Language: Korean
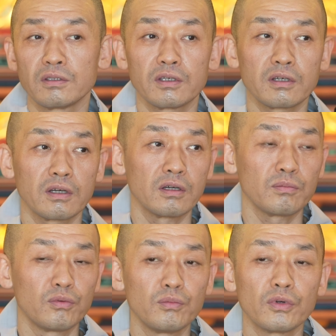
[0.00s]
제가
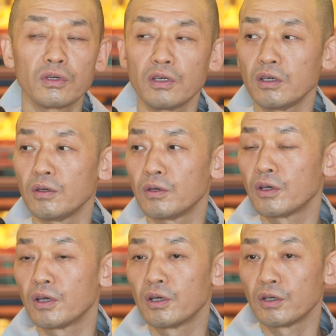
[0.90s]
분명히
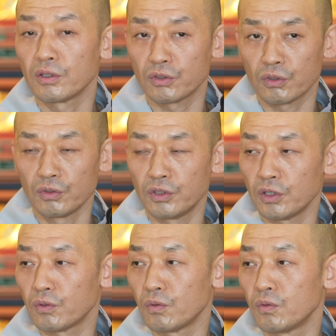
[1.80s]

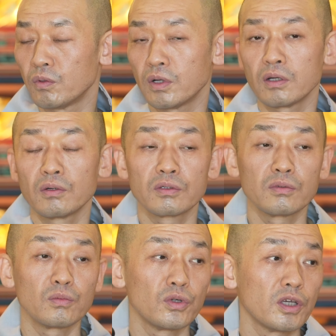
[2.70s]
전제로 한
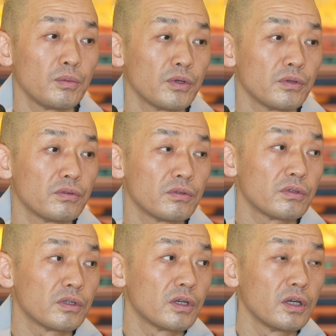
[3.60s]
것은 뭐냐면
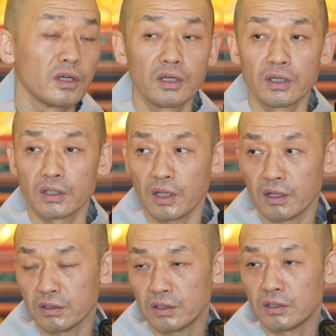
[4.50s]

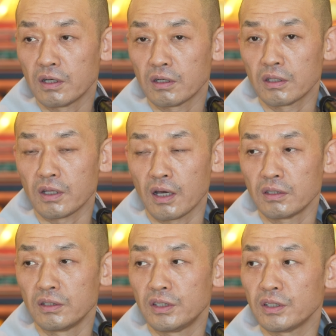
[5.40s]
다른 신앙과
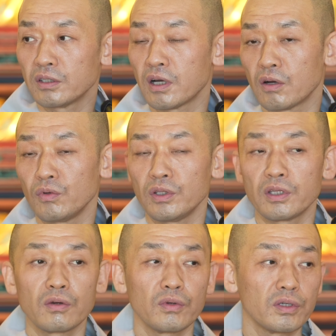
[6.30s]
다른 의식을 갖고
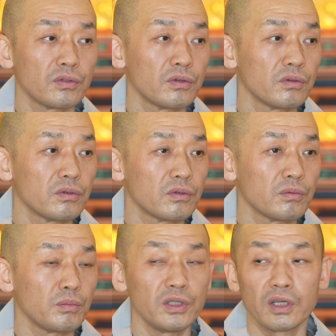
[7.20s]
있다고 해서
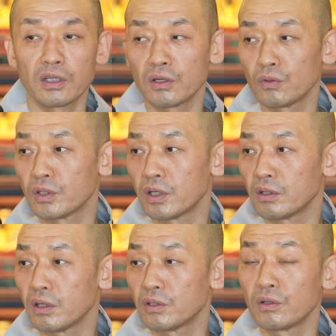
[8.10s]
비난하고자
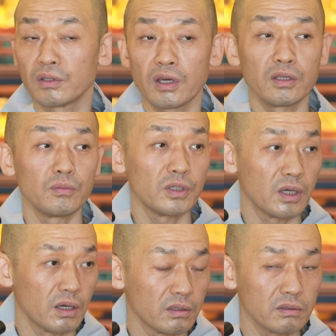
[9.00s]
하는 게 절대
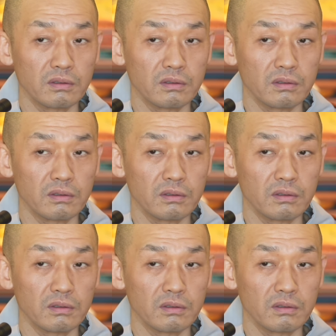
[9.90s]
아닙니다.